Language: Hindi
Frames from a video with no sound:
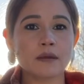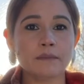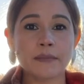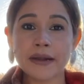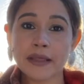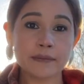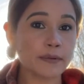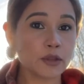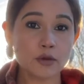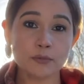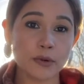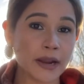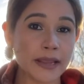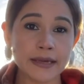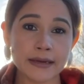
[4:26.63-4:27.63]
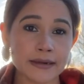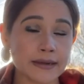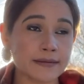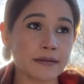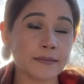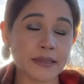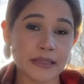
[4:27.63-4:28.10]
बट हमें तो बुराई करने
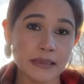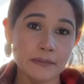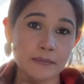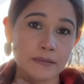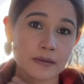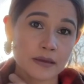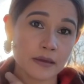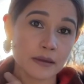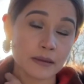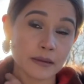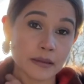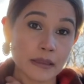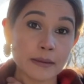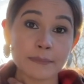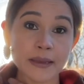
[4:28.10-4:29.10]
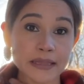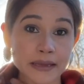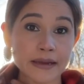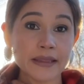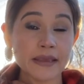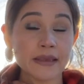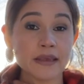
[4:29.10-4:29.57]
से मतलब ये पता
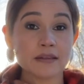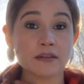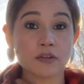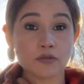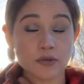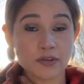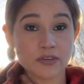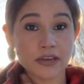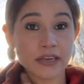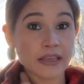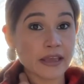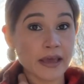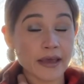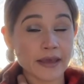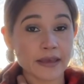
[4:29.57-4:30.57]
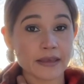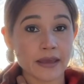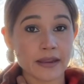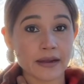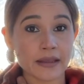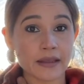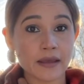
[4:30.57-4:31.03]
नहीं है कि सिचुएशन क्या है
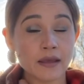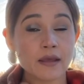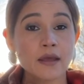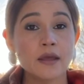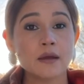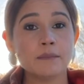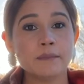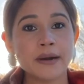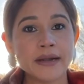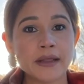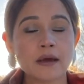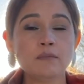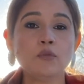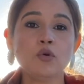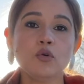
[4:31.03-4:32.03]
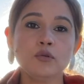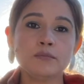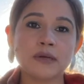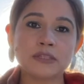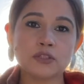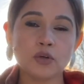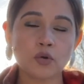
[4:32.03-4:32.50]
क्या नहीं है बट हम उन
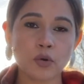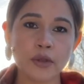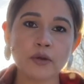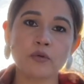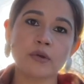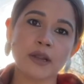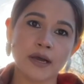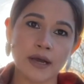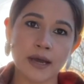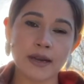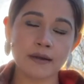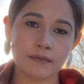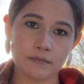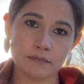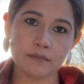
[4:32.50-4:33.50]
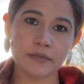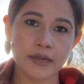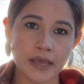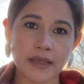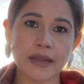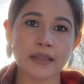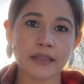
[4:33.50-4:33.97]
बच्चों को ही गुनागार
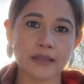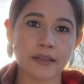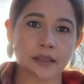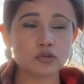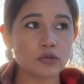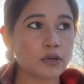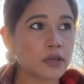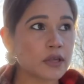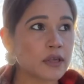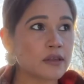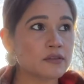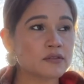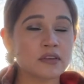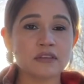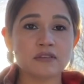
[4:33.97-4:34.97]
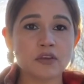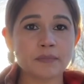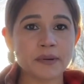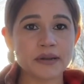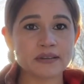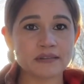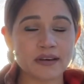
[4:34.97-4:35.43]
ठहरा देते हैं जो इस चीज़ के
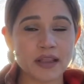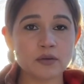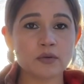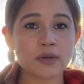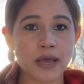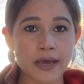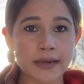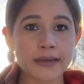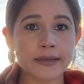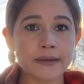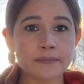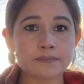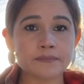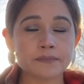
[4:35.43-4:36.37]
ऊपर सवाल उठा रहे हैं